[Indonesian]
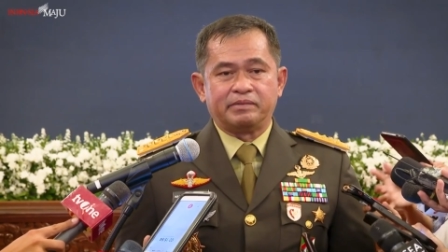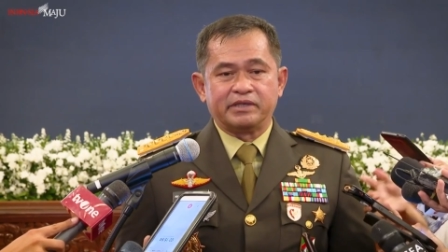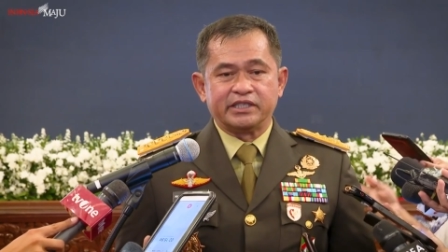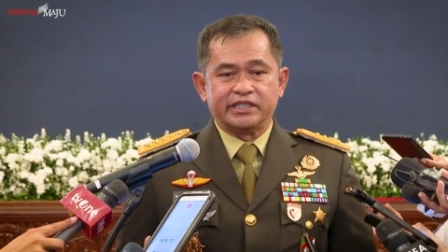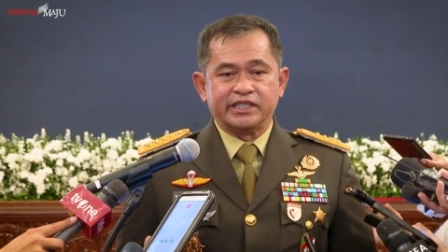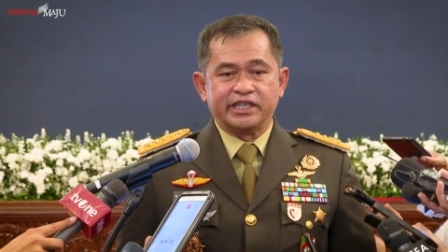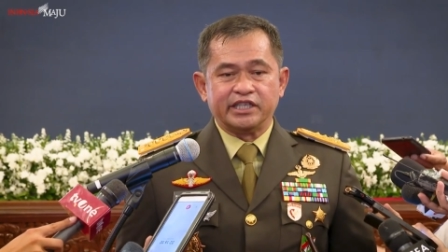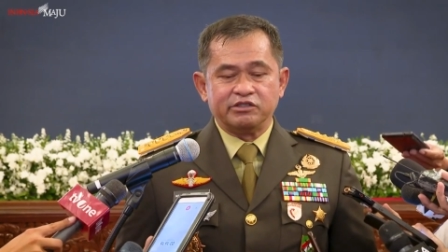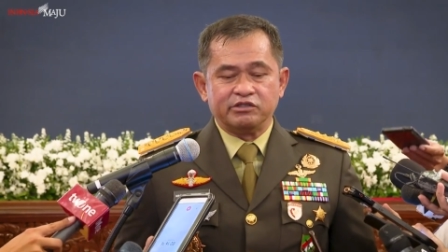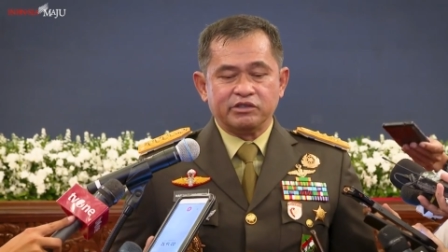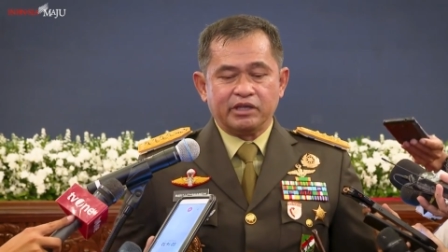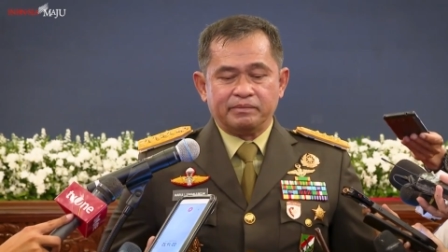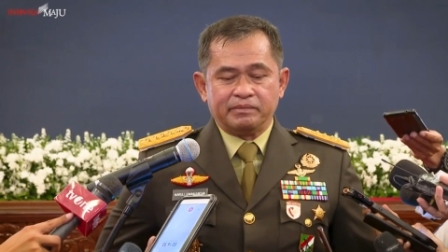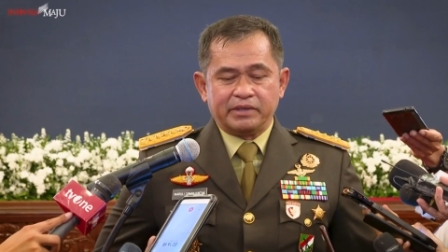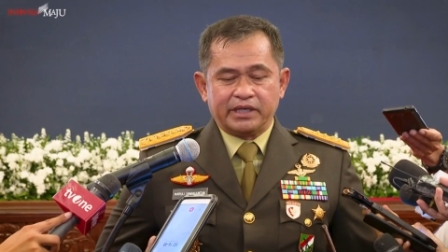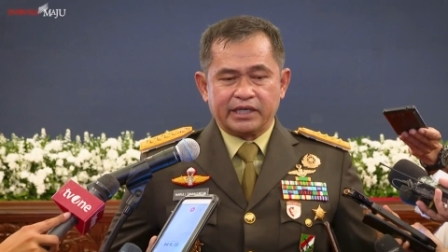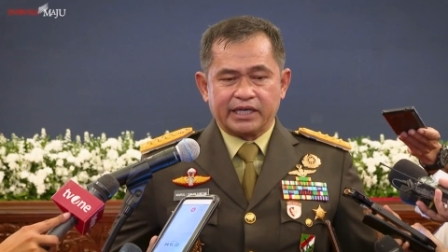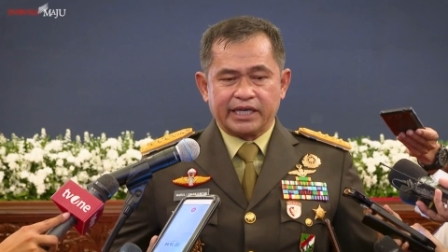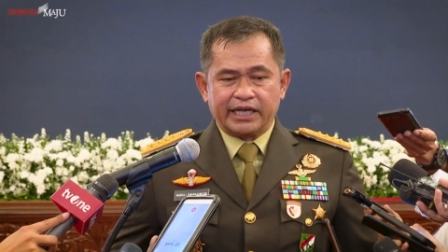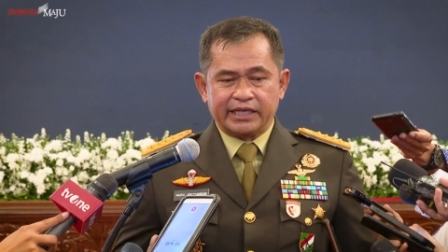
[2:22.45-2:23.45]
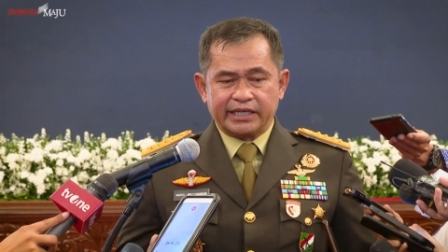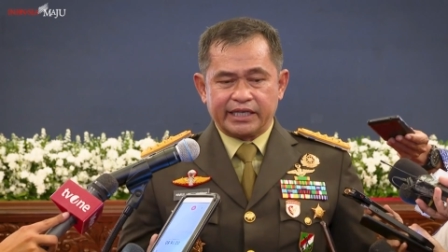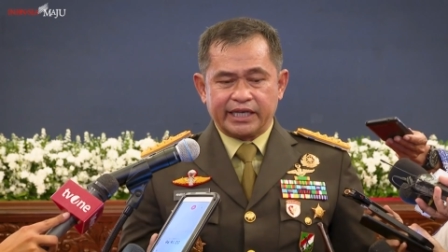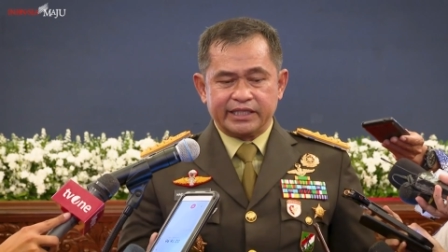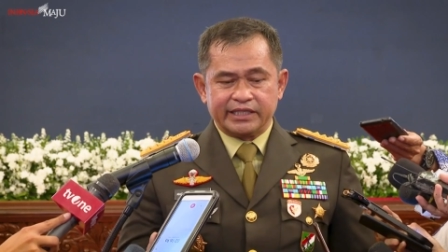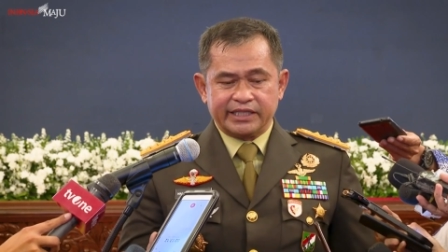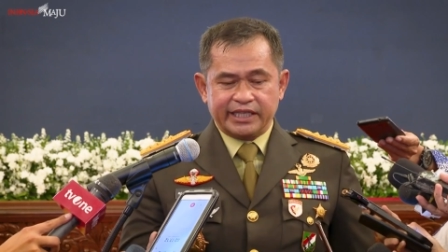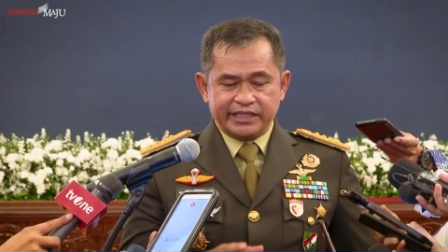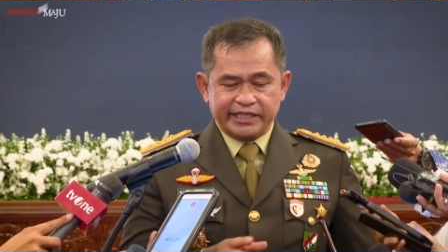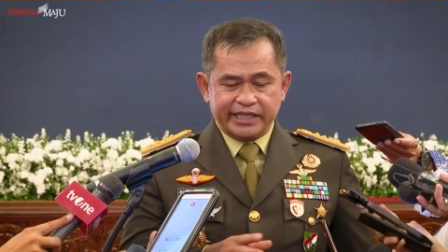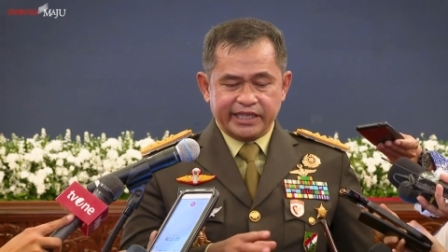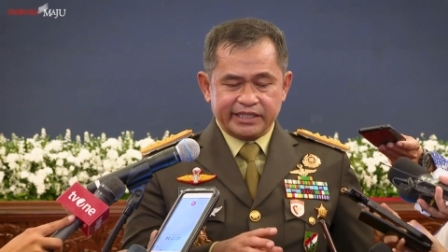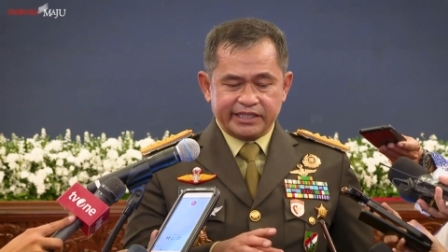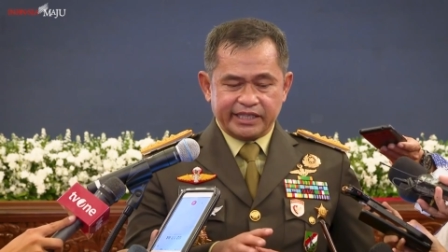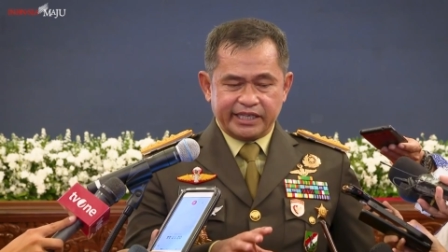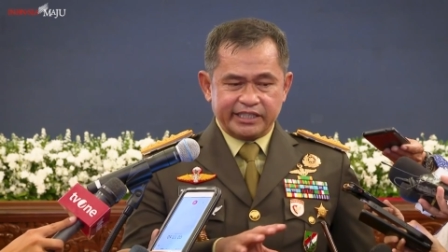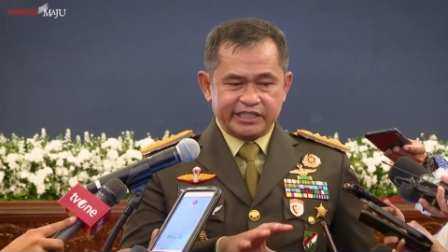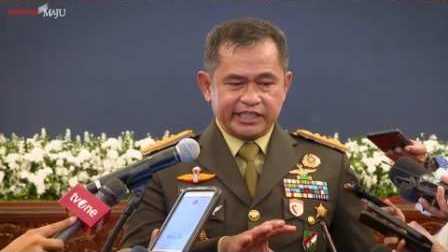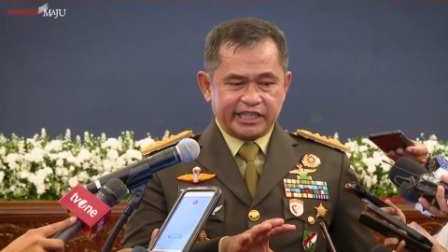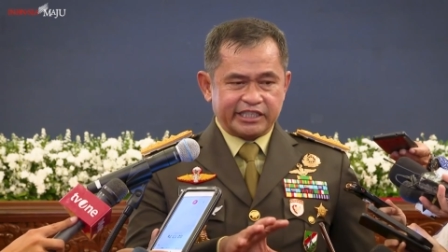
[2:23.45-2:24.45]
Presiden juga menekankan tadi yang
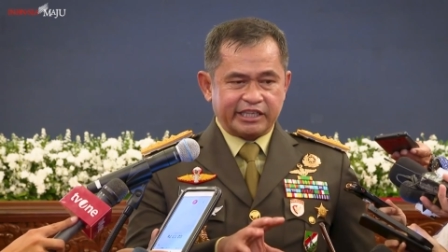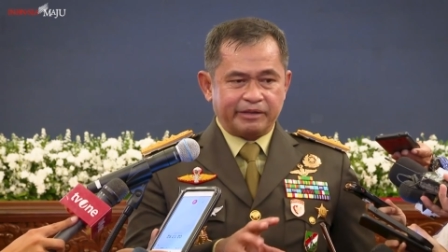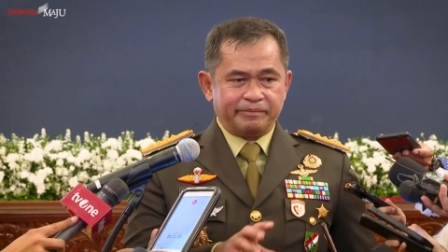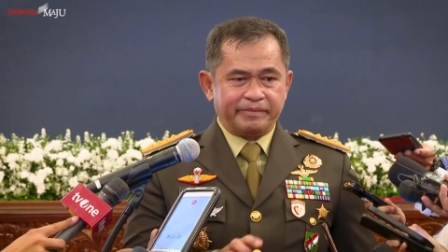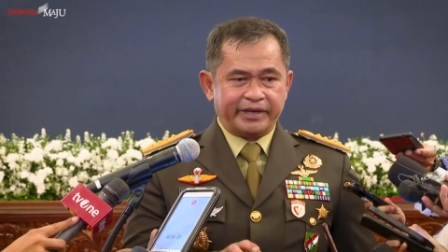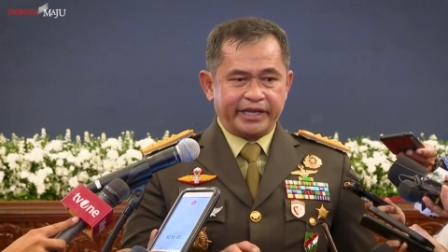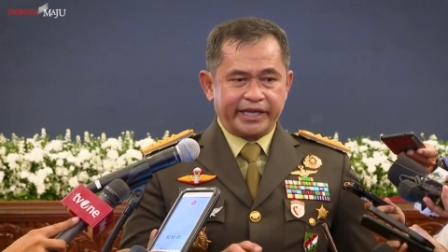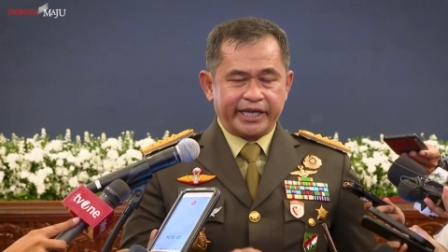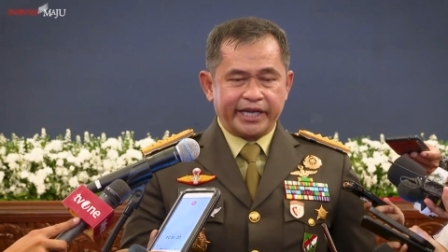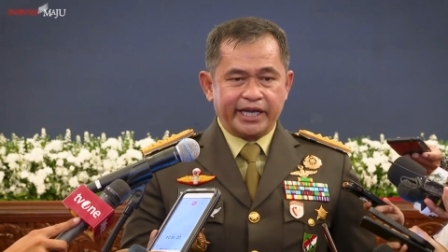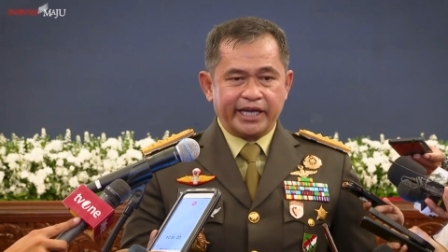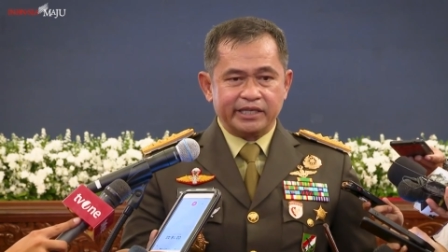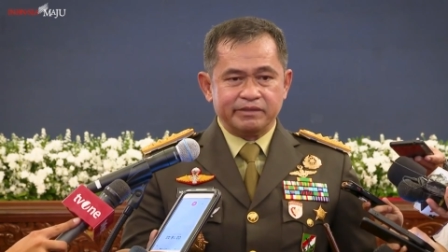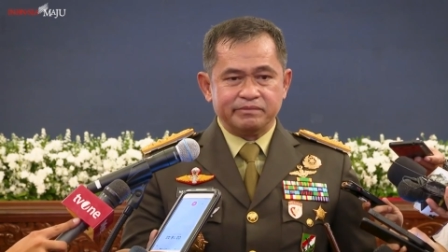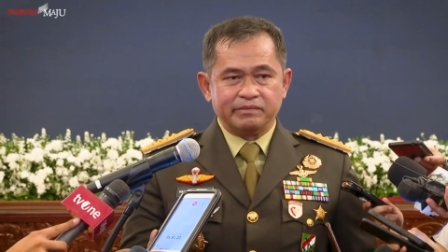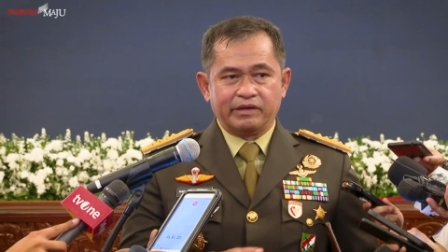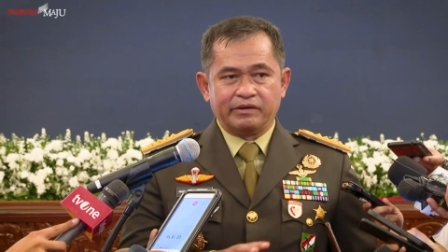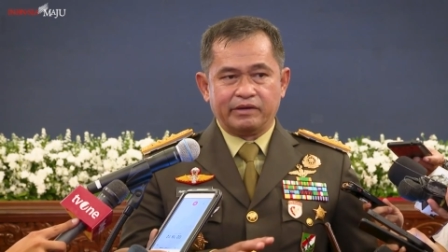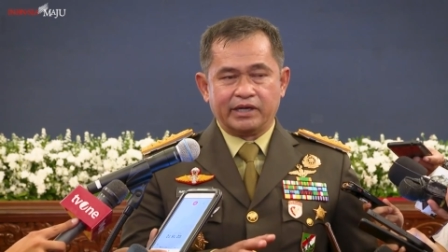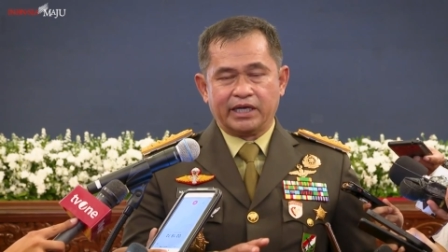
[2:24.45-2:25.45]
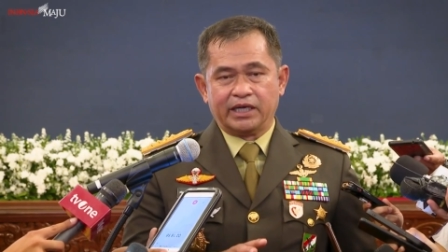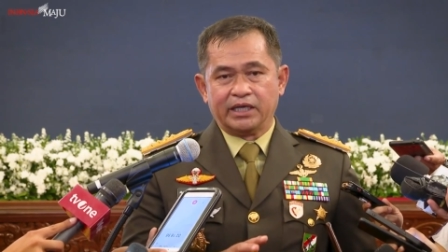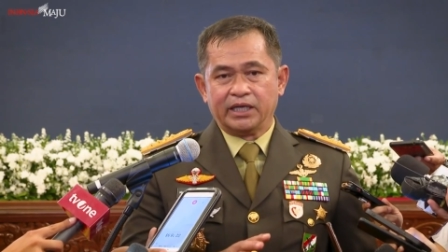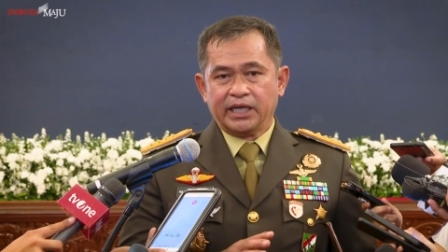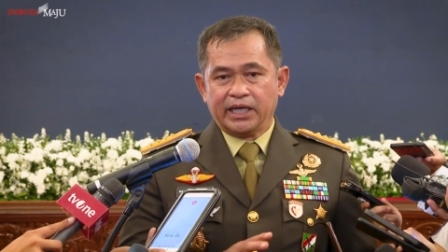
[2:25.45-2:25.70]
tadi saya sampaikan bahwa